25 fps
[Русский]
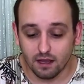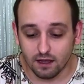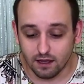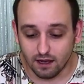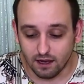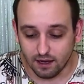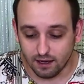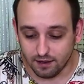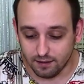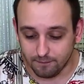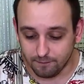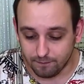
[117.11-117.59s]

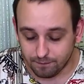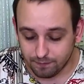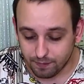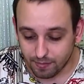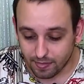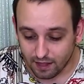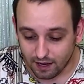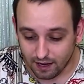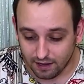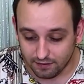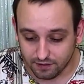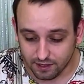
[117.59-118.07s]
а,
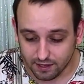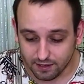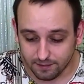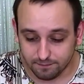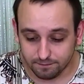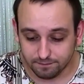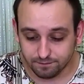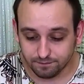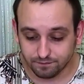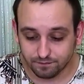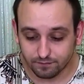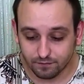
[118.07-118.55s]

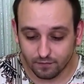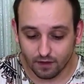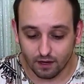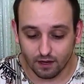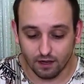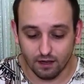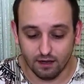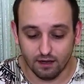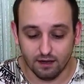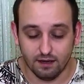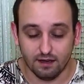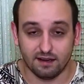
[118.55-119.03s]
она
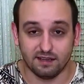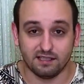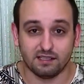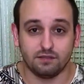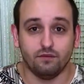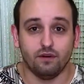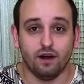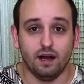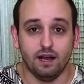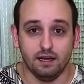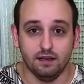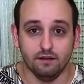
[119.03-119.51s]
а,
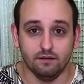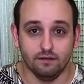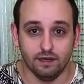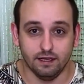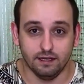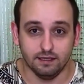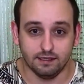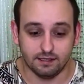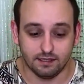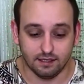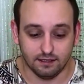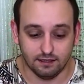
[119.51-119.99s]

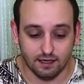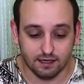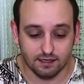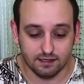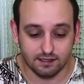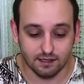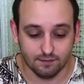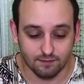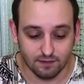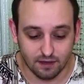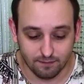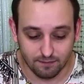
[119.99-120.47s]
разваливается, да,
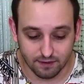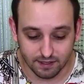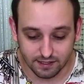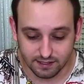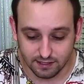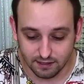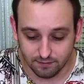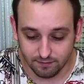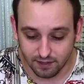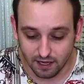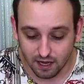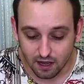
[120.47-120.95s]
сама по
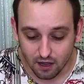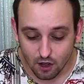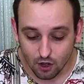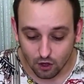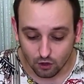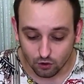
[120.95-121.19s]
себе.